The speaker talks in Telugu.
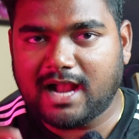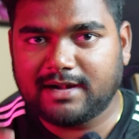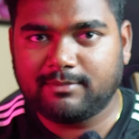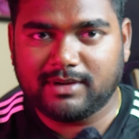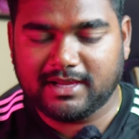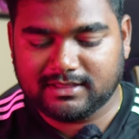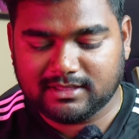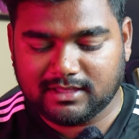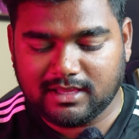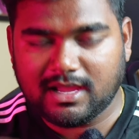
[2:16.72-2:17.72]
యాడ్ ప్లే
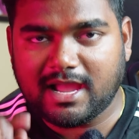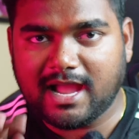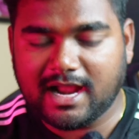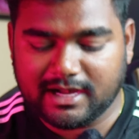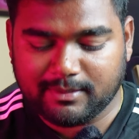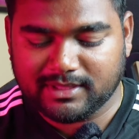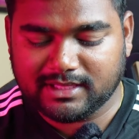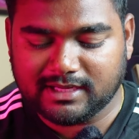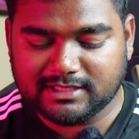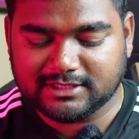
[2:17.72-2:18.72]
అవుతుంది ఆ యాడ్ని మీద
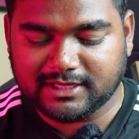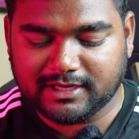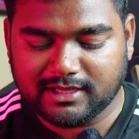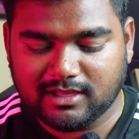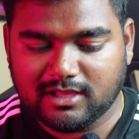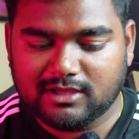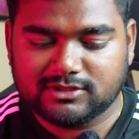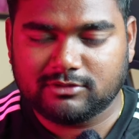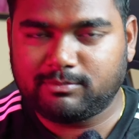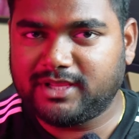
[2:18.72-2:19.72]
క్లిక్ చేయండి
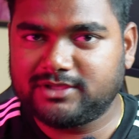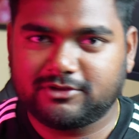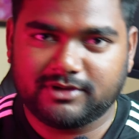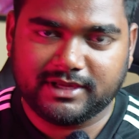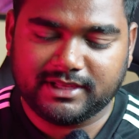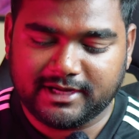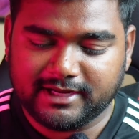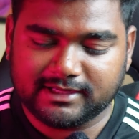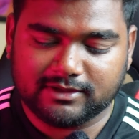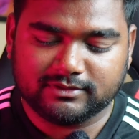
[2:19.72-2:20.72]
సో ప్లే స్టోర్కి
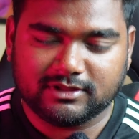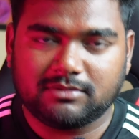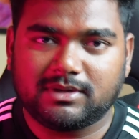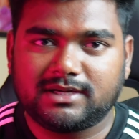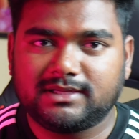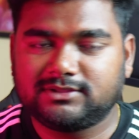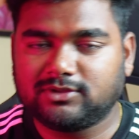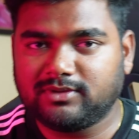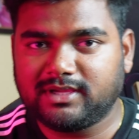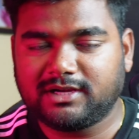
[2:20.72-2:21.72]
రిడక్ట్ అవుతుంది అనమాట
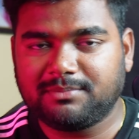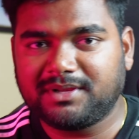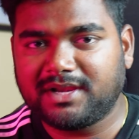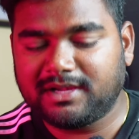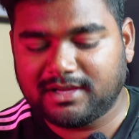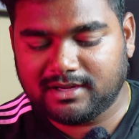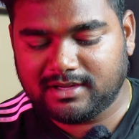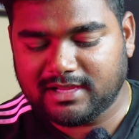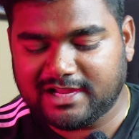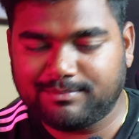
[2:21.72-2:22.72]
సో ఇక్కడ మీరు ఏంటి
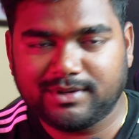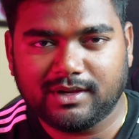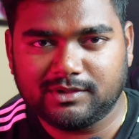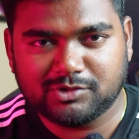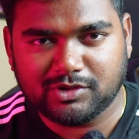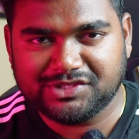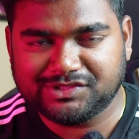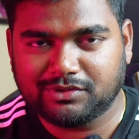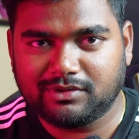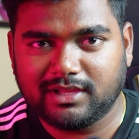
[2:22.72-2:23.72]
అంటే యాప్ని ఇన్స్టాల్
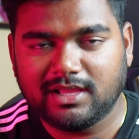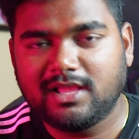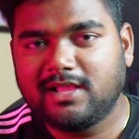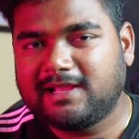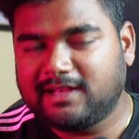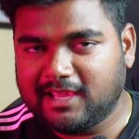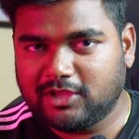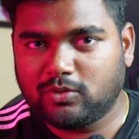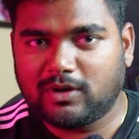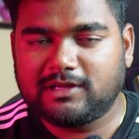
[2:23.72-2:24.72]
చేసుకోండి
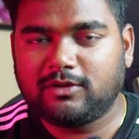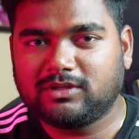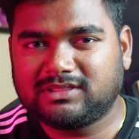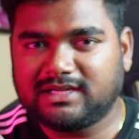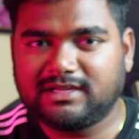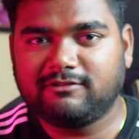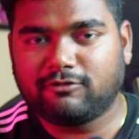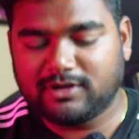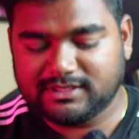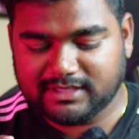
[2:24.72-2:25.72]
లేదు అంటే ఒక థర్టీ
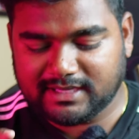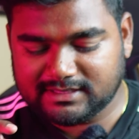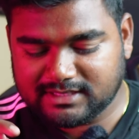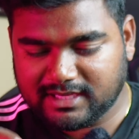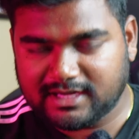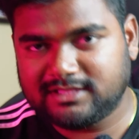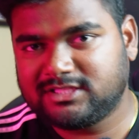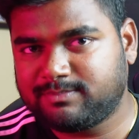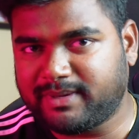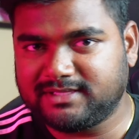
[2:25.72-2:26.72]
ఫార్టీ సెకండ్స్ ఇక్కడైతే
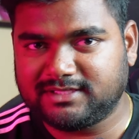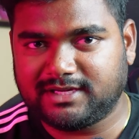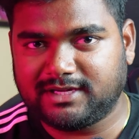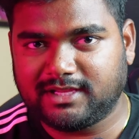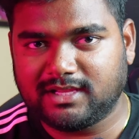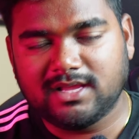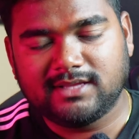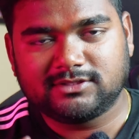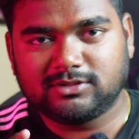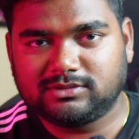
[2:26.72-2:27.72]
స్పెండ్ చేయండి
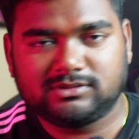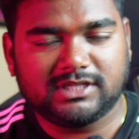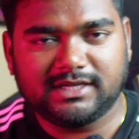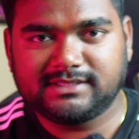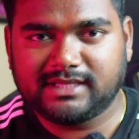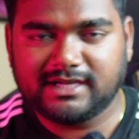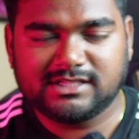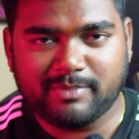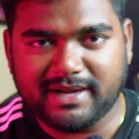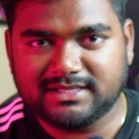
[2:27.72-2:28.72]
సో థర్టీ
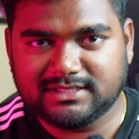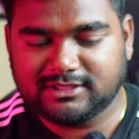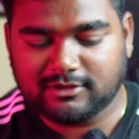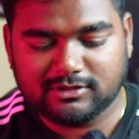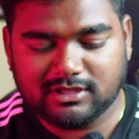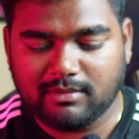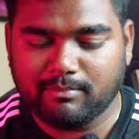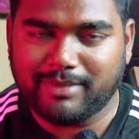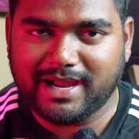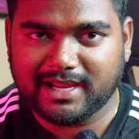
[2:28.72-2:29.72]
సెకండ్స్ స్పెండ్ చేసిన తర్వాత
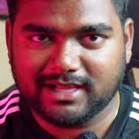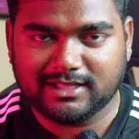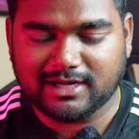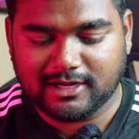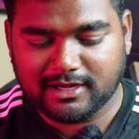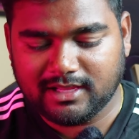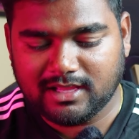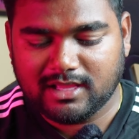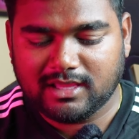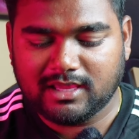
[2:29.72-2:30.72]
బ్యాక్ అయితే రండి
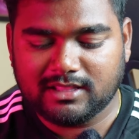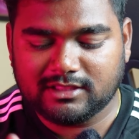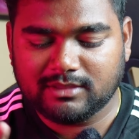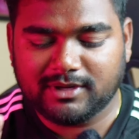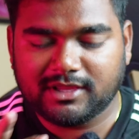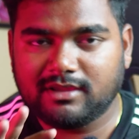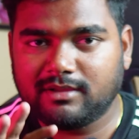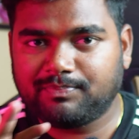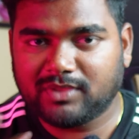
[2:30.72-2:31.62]
ఏదైతే మనకి